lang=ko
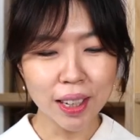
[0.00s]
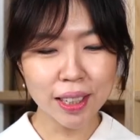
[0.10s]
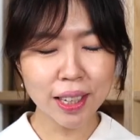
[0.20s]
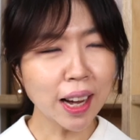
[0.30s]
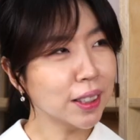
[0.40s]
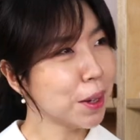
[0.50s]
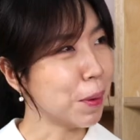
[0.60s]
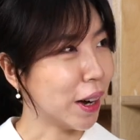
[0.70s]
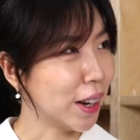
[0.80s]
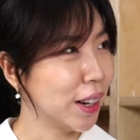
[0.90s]
이
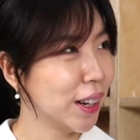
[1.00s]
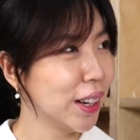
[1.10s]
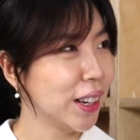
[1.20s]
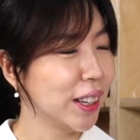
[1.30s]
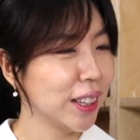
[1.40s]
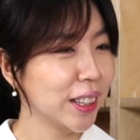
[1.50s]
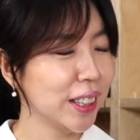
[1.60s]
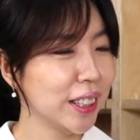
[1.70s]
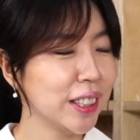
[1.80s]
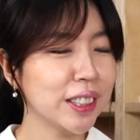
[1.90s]
상대방
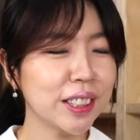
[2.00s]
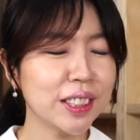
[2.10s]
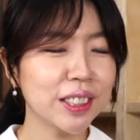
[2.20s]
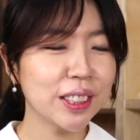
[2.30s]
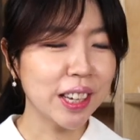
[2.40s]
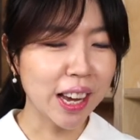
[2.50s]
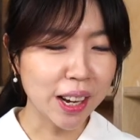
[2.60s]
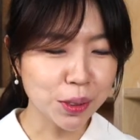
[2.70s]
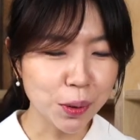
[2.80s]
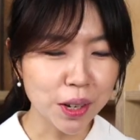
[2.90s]
이
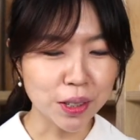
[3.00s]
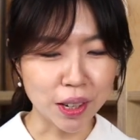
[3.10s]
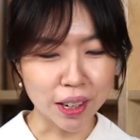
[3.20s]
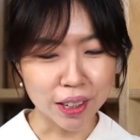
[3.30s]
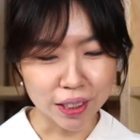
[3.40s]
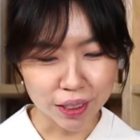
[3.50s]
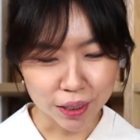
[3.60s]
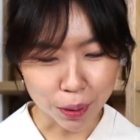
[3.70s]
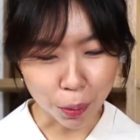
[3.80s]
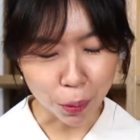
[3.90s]
계약서에 이제
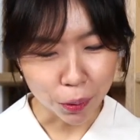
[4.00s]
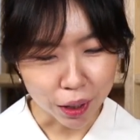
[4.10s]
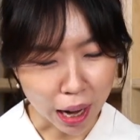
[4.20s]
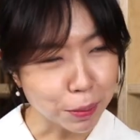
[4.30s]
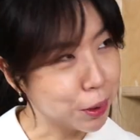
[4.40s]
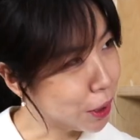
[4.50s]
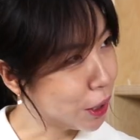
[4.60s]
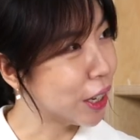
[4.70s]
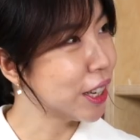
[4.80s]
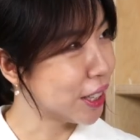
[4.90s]
이제 뭐 갑을
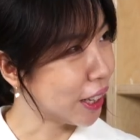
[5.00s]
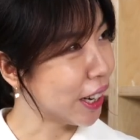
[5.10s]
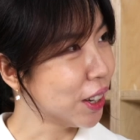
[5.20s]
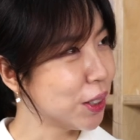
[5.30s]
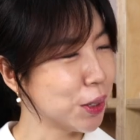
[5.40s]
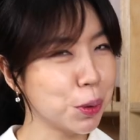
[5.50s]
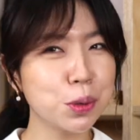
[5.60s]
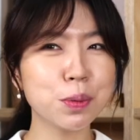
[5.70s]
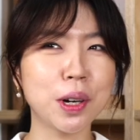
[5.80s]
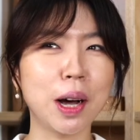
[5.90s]
이렇게 음. 있잖아요. 예,
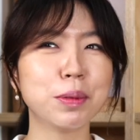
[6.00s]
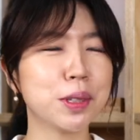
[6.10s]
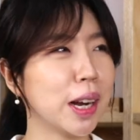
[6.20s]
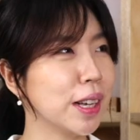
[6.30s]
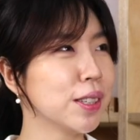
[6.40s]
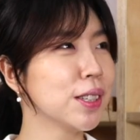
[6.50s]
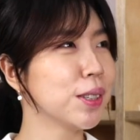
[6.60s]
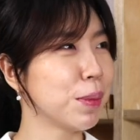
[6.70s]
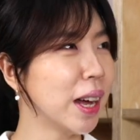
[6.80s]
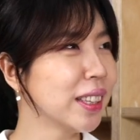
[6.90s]
요즘은 갑을 잘 안
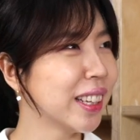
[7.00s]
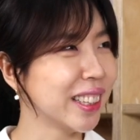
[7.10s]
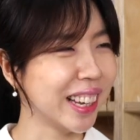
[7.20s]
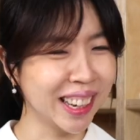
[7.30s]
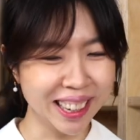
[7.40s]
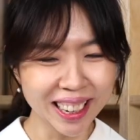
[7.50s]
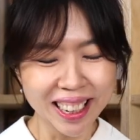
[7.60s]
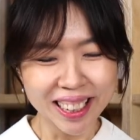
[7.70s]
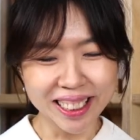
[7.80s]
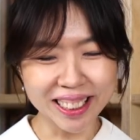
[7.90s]
쓰지만 네네.
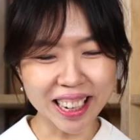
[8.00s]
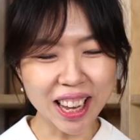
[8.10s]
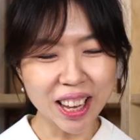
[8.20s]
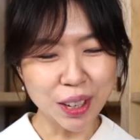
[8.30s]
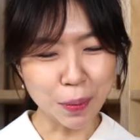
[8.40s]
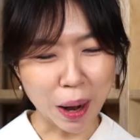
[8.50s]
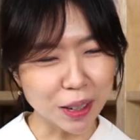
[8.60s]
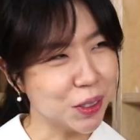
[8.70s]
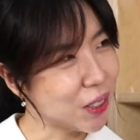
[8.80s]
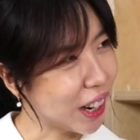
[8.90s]
그러니까
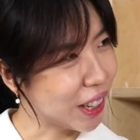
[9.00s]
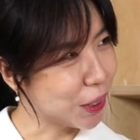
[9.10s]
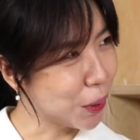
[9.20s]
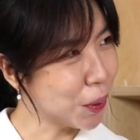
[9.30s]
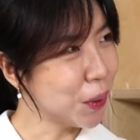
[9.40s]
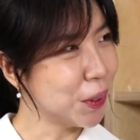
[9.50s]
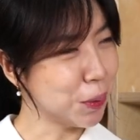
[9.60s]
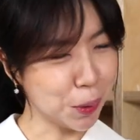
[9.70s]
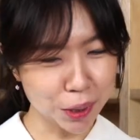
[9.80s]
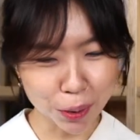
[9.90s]
발주자가 있고
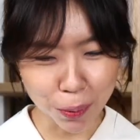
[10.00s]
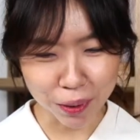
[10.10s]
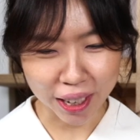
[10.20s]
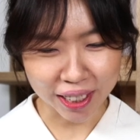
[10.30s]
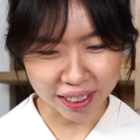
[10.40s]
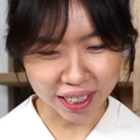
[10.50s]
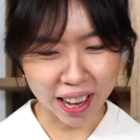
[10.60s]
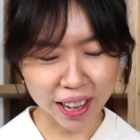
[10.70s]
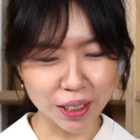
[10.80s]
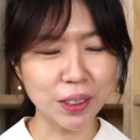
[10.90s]
음. 뭐 시공사가
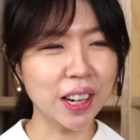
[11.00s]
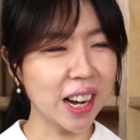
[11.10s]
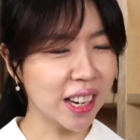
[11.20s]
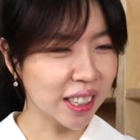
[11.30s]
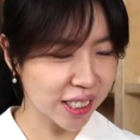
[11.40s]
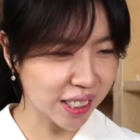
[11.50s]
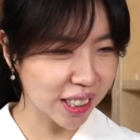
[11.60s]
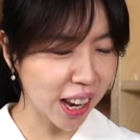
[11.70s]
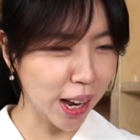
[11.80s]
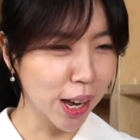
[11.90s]
있다 이렇게 하실
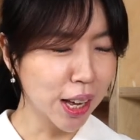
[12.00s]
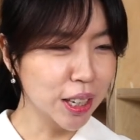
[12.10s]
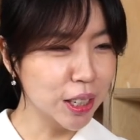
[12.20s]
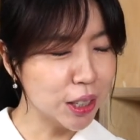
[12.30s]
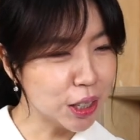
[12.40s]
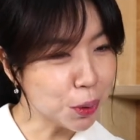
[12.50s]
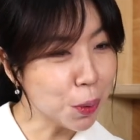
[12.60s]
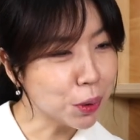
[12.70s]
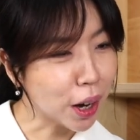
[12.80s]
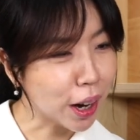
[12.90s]
때 이
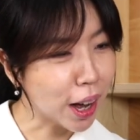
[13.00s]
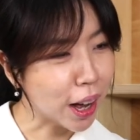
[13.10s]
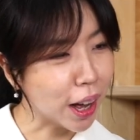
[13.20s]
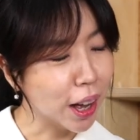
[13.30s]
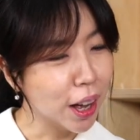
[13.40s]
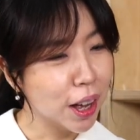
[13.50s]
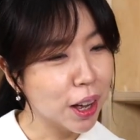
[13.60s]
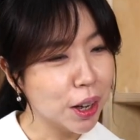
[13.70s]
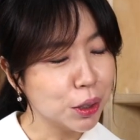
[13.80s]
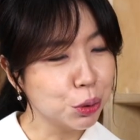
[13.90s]
시공사가
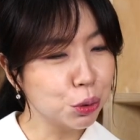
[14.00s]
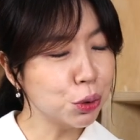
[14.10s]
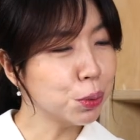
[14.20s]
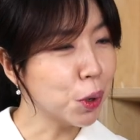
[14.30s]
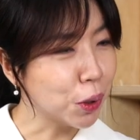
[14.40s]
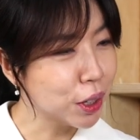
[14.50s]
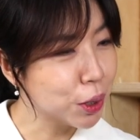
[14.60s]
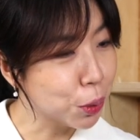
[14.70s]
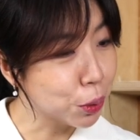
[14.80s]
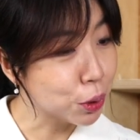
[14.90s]
누구
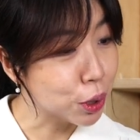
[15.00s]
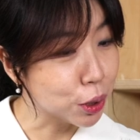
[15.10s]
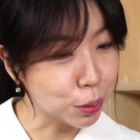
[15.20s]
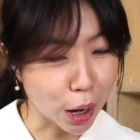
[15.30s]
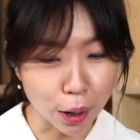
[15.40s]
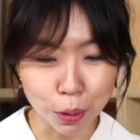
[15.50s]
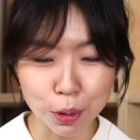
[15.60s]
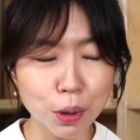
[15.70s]
명의로 지금 계약서를